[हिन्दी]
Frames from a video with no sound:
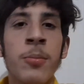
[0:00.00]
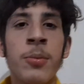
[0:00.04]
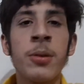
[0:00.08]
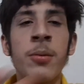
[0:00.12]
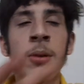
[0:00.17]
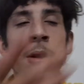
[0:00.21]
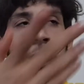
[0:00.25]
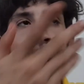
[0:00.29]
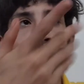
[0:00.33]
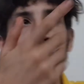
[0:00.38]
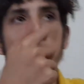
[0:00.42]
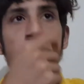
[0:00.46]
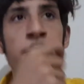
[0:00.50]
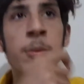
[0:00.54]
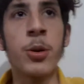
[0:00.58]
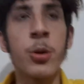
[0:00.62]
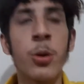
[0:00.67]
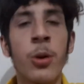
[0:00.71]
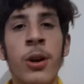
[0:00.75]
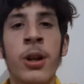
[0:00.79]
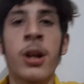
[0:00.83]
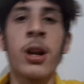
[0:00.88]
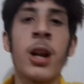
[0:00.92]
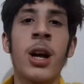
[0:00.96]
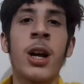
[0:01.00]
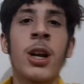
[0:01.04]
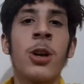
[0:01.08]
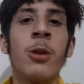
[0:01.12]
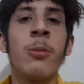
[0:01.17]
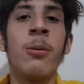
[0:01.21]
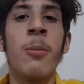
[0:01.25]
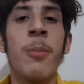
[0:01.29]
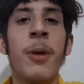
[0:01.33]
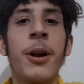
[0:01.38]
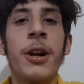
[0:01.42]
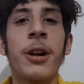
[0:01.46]
अभी मैं सेवन भी छोड़ कर आगे
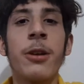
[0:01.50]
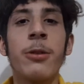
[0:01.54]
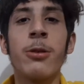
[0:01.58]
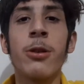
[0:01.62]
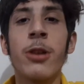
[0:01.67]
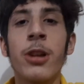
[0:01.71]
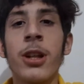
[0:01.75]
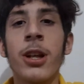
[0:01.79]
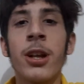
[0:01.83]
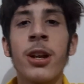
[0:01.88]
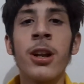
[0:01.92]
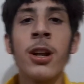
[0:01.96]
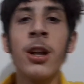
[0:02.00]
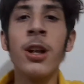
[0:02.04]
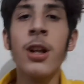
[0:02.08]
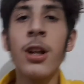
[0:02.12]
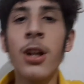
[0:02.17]
मैं बैठा हुआ इधर